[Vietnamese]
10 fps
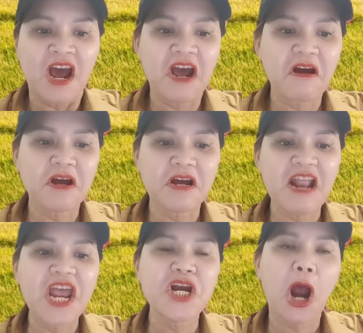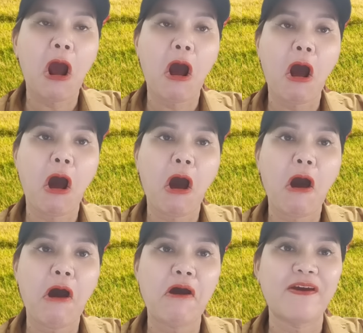à, đây
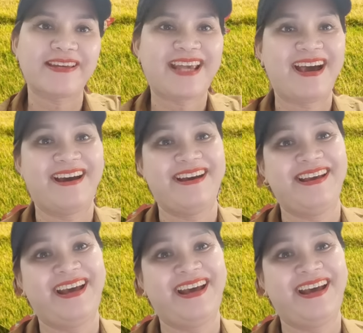rồi trời